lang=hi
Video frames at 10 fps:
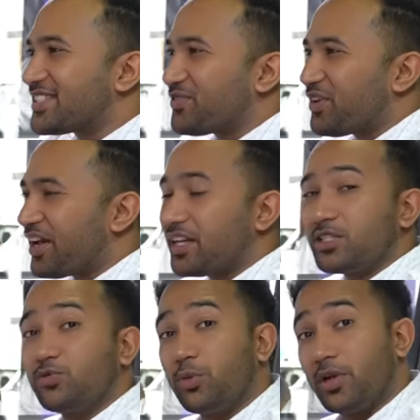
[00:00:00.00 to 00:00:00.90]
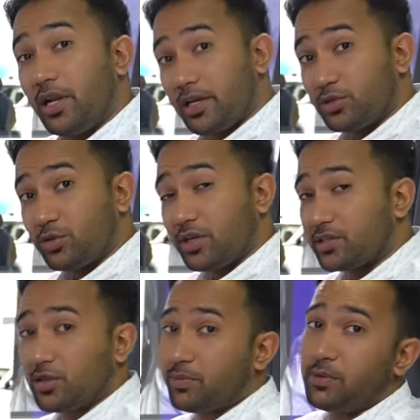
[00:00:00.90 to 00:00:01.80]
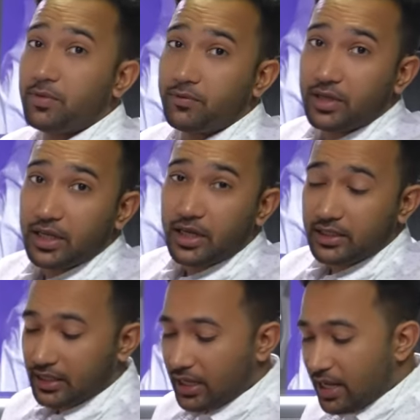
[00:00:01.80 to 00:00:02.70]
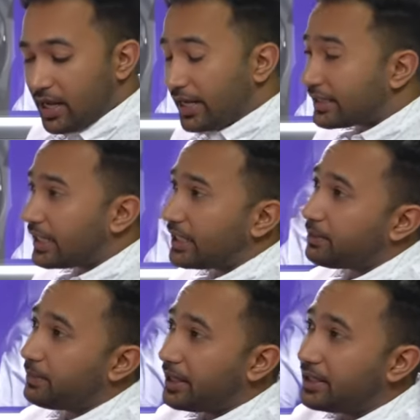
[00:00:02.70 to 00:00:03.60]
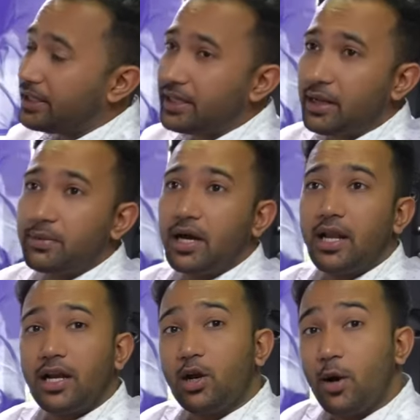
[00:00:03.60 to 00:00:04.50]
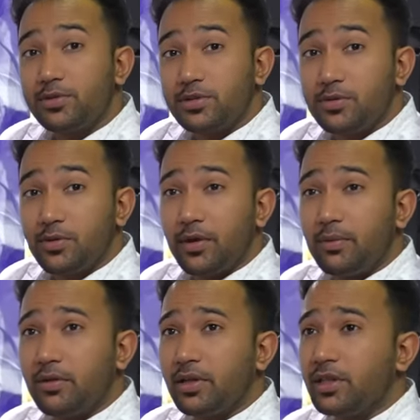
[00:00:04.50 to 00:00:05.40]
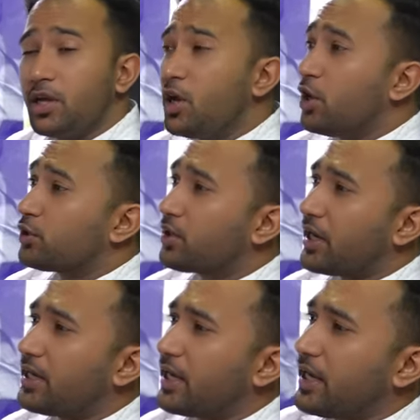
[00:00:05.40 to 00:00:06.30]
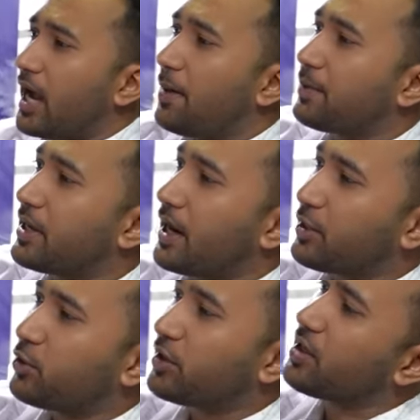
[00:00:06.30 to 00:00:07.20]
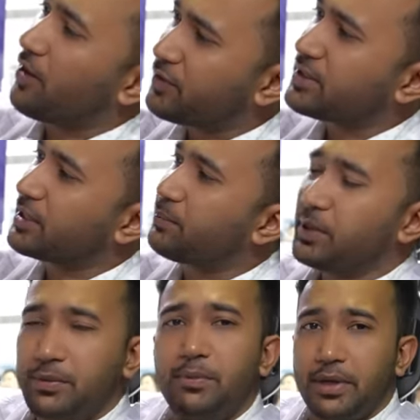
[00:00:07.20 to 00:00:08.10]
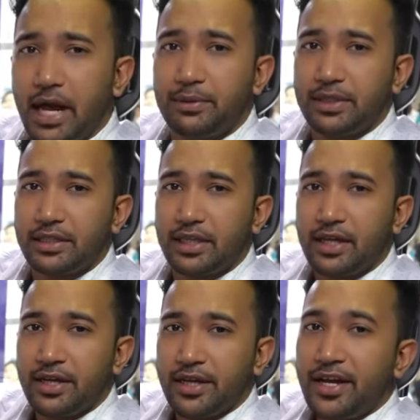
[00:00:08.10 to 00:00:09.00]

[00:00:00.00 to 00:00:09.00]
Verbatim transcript: ही फ्रेगरेंस वो भी लग्जूरियस और प्रीमियम फील कराती है इतना ही नहीं मेड इन इंडिया भी अलग अलग ऑप्शन भी अवेलेबल रहती हैं तो कहीं ना कहीं आपकी गाड़ी को ही काफ़ी ज़्यादा प्रीमियम बना भी देते हैं